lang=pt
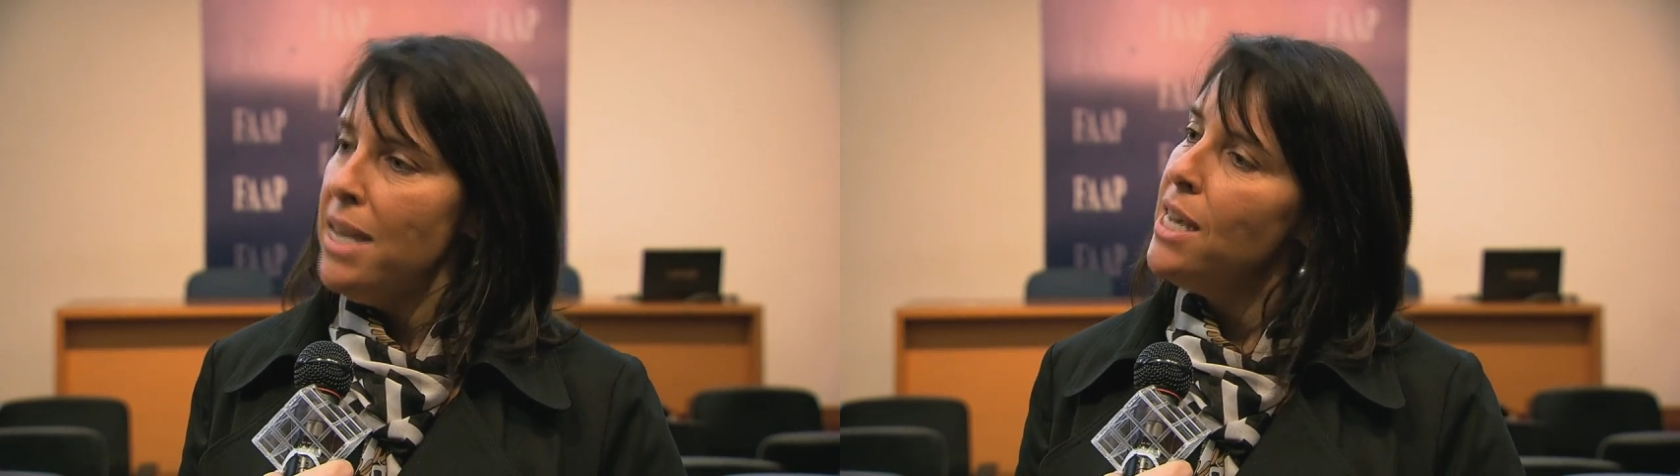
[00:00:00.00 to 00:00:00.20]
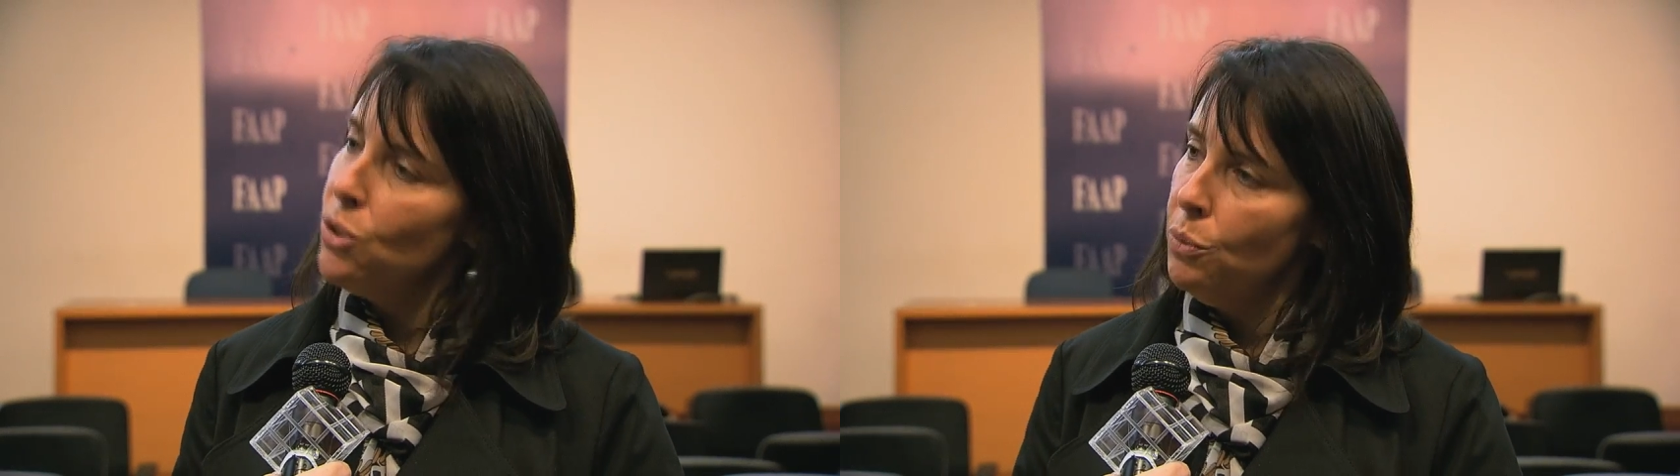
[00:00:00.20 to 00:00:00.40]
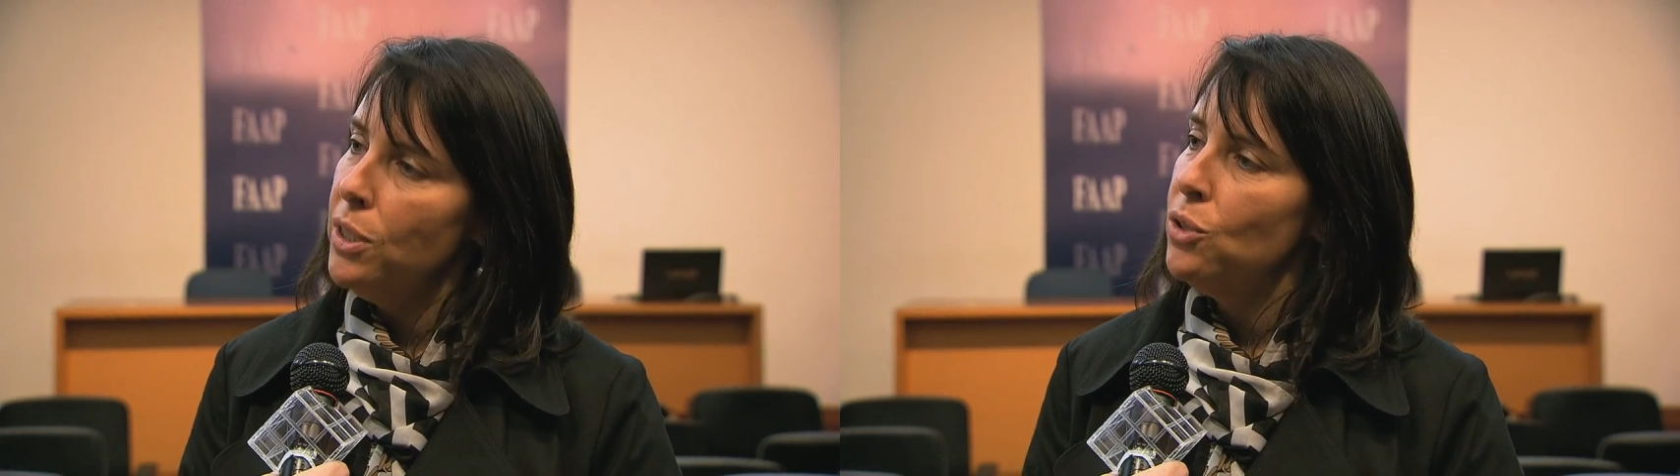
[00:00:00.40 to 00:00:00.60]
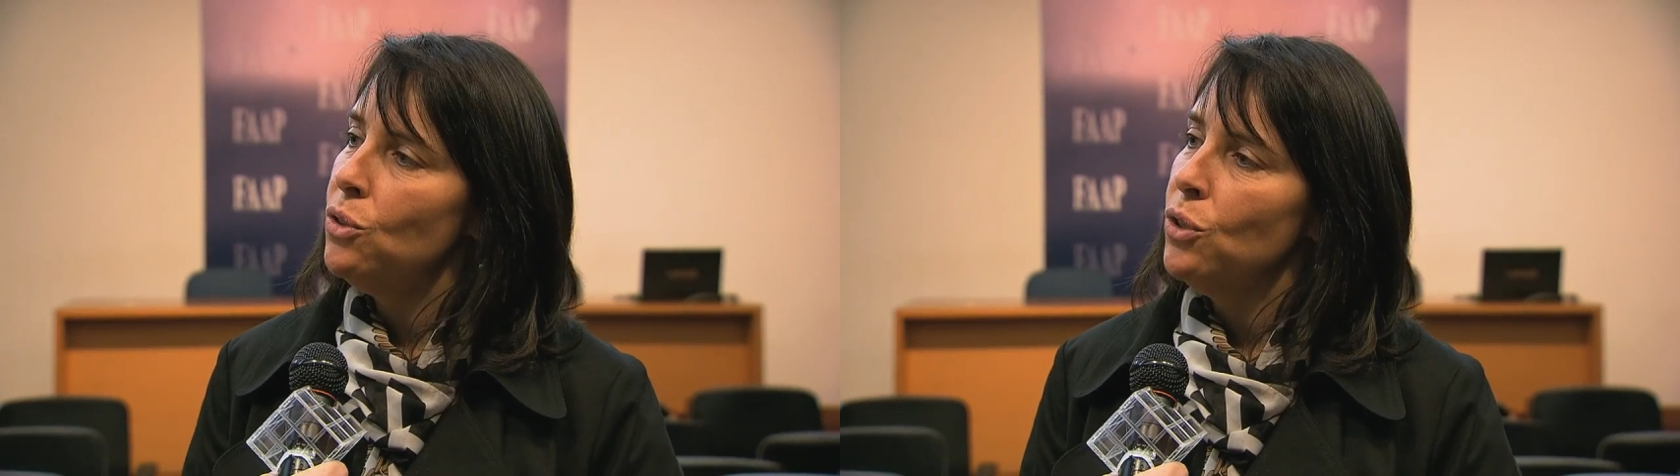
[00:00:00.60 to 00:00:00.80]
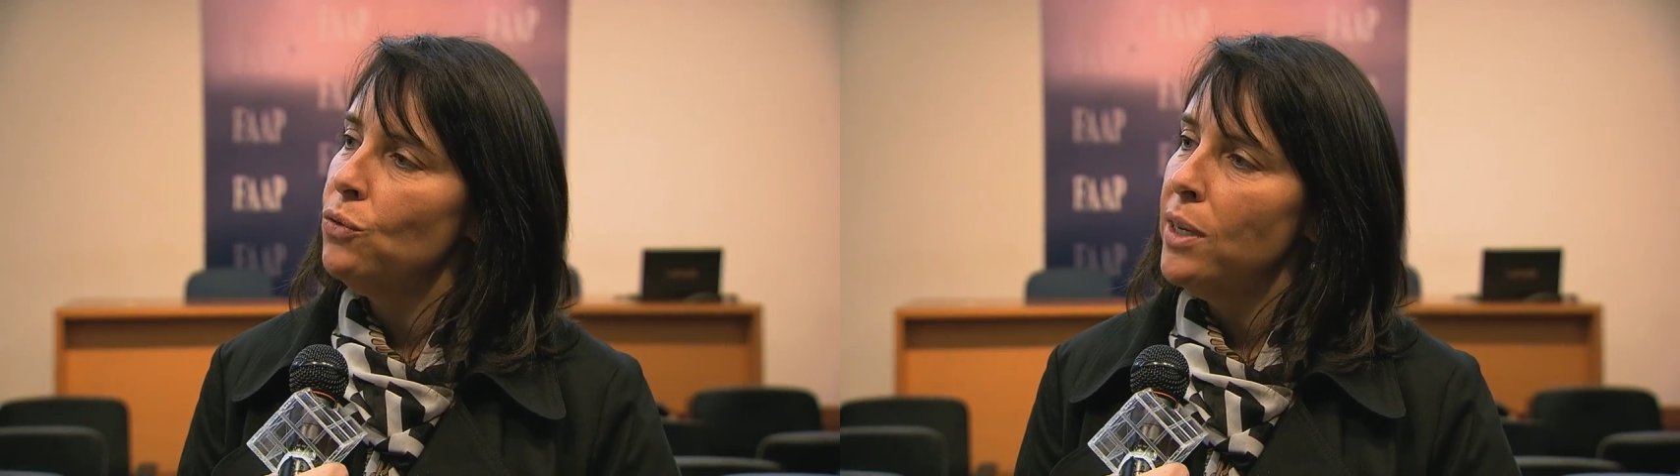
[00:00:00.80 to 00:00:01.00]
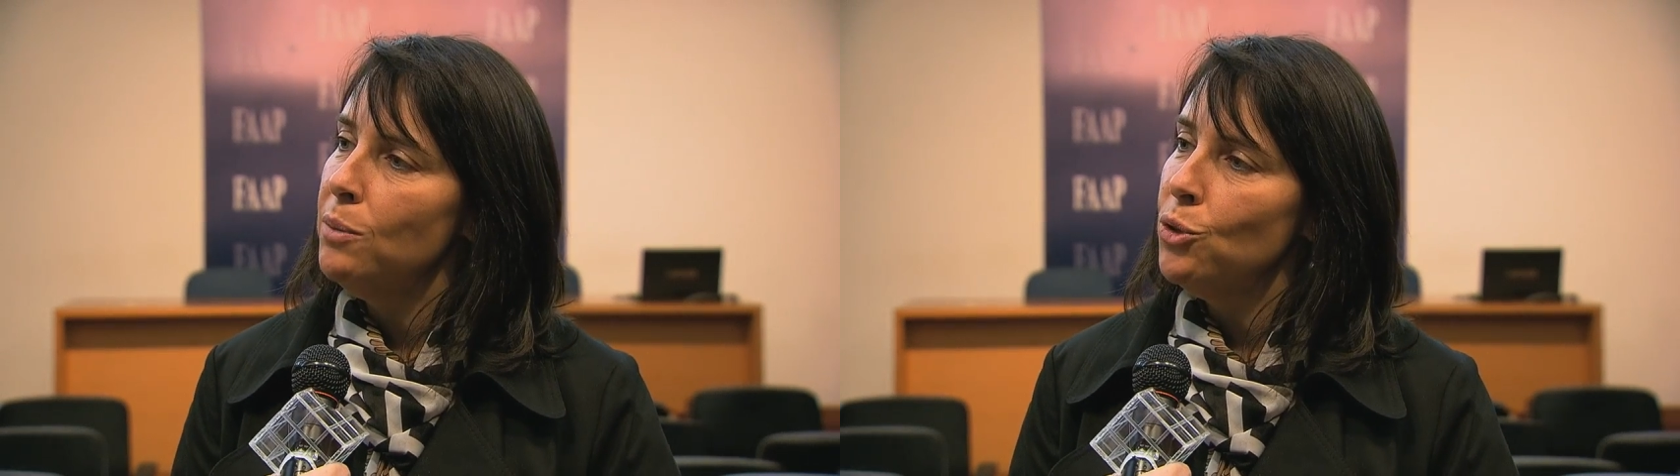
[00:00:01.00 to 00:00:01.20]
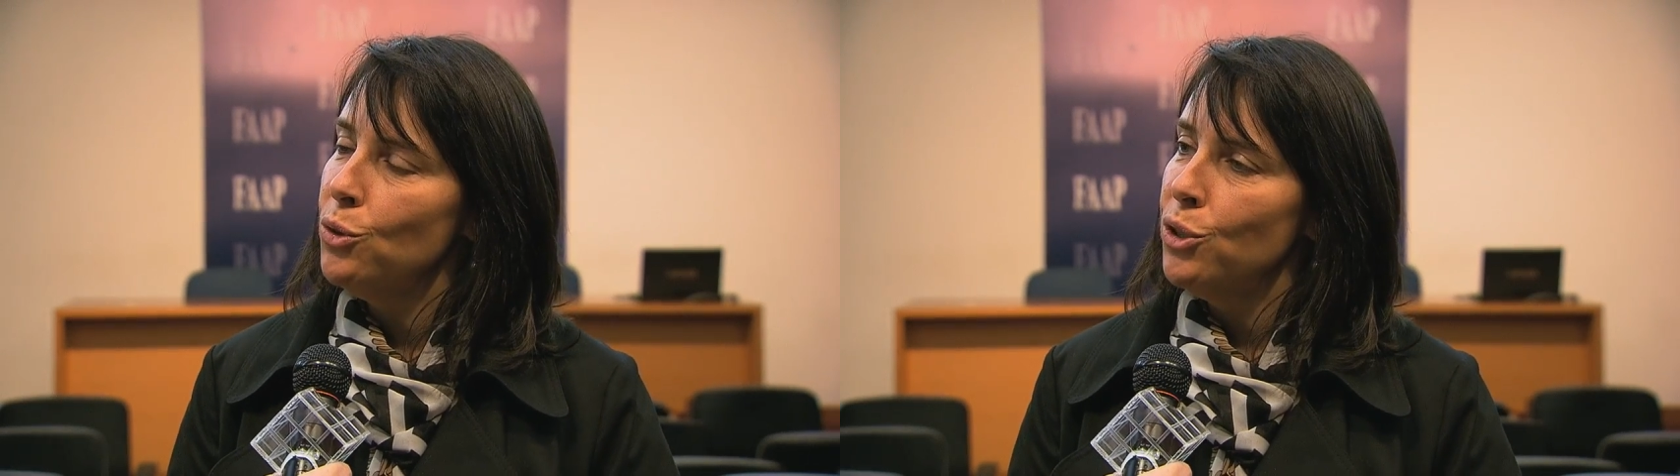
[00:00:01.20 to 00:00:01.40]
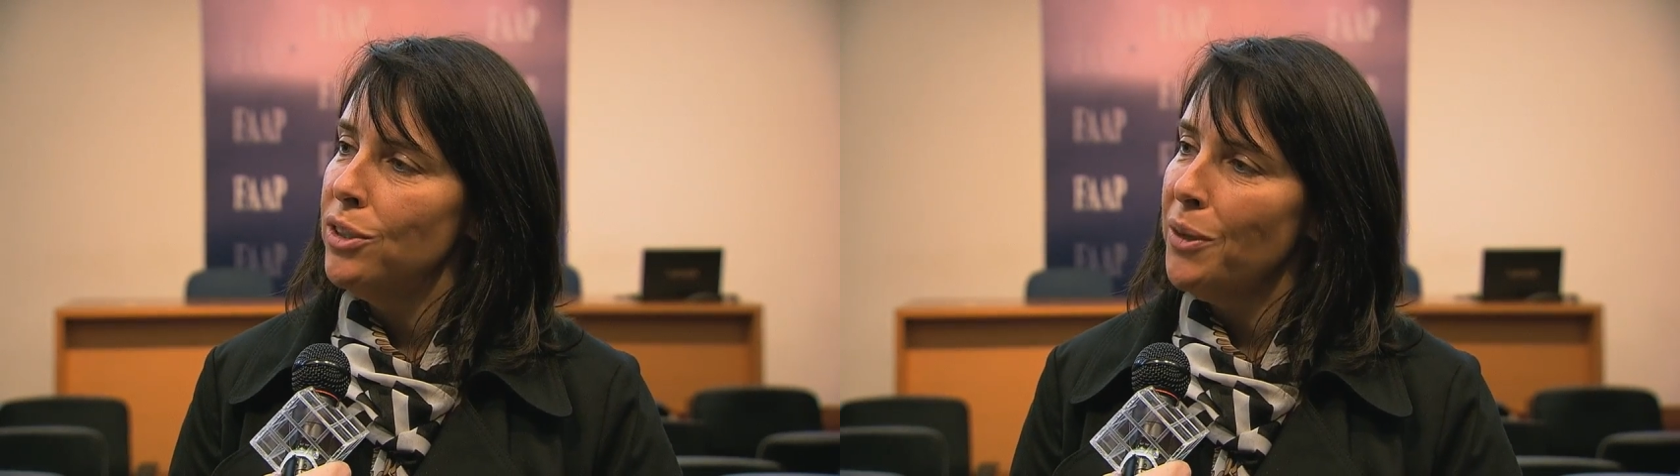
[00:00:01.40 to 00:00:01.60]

e é sobre isso que nós falamos hoje.